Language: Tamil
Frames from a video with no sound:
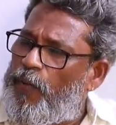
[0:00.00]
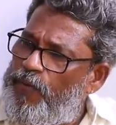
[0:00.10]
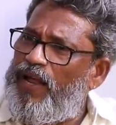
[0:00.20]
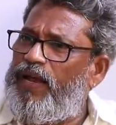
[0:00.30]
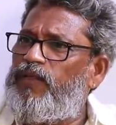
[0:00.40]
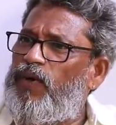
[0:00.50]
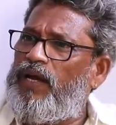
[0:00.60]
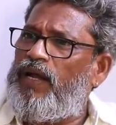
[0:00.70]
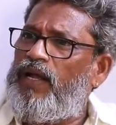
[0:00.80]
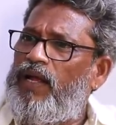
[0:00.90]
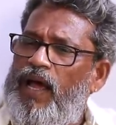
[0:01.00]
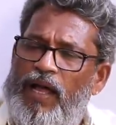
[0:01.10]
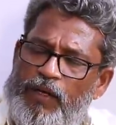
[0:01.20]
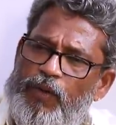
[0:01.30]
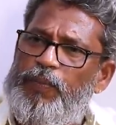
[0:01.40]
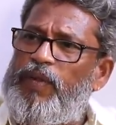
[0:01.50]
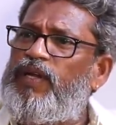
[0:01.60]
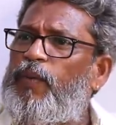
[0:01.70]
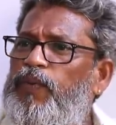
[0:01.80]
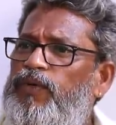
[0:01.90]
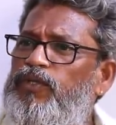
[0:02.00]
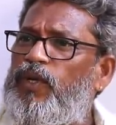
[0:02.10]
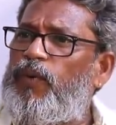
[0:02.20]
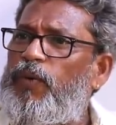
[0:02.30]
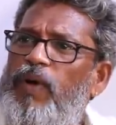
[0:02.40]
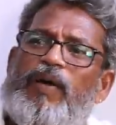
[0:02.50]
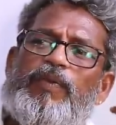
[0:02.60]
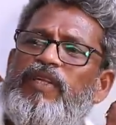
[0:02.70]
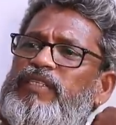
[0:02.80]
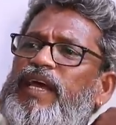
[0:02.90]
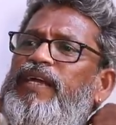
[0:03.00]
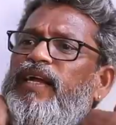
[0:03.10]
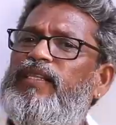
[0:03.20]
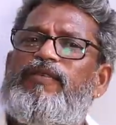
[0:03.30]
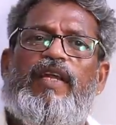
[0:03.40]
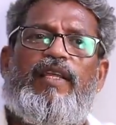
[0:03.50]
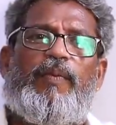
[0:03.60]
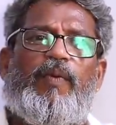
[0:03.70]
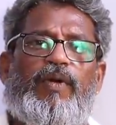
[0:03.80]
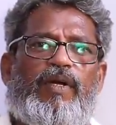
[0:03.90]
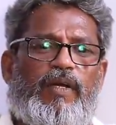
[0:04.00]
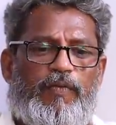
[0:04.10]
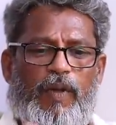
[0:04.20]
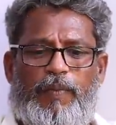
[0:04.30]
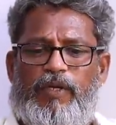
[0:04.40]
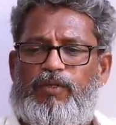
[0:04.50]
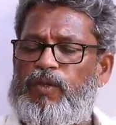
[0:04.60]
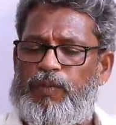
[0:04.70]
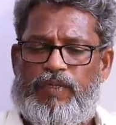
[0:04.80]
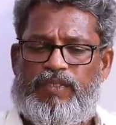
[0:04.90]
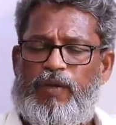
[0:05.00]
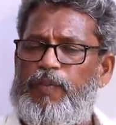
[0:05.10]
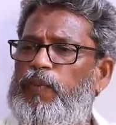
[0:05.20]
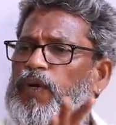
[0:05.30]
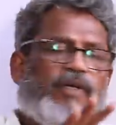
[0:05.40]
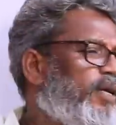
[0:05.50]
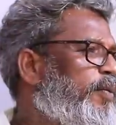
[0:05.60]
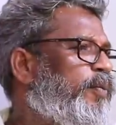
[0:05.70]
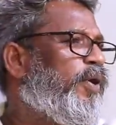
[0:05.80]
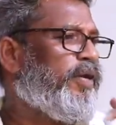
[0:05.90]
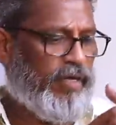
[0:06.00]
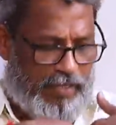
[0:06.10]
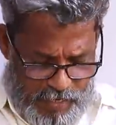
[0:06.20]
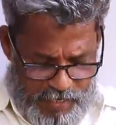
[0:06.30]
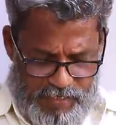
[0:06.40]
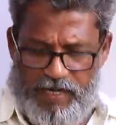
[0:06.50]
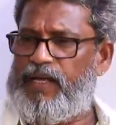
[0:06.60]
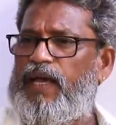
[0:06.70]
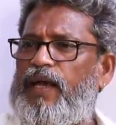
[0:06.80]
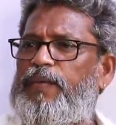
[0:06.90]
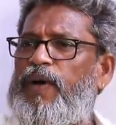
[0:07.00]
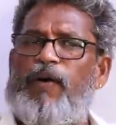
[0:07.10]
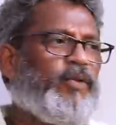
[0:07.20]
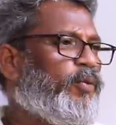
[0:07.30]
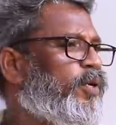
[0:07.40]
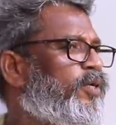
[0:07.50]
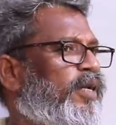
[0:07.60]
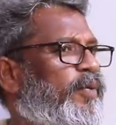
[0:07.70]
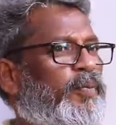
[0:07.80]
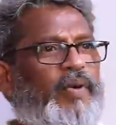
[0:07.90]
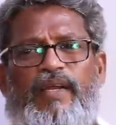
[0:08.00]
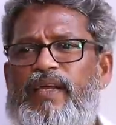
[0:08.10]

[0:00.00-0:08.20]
அவரே எழுதுவார் அதான் ஒரு பெரிய ப்ரொடியூசரை போய் பார்க்கும்போதே செயின் எடுத்து வெளியில் போட்டுக்கிட்டு இவ்வளோ பெரிய செருப்பை போட்டுக்கிட்டு அப்படி போய் நின்று ரெண்டு சட்டையை அவுத்து போட்டுக்கிட்டு அப்படி போய்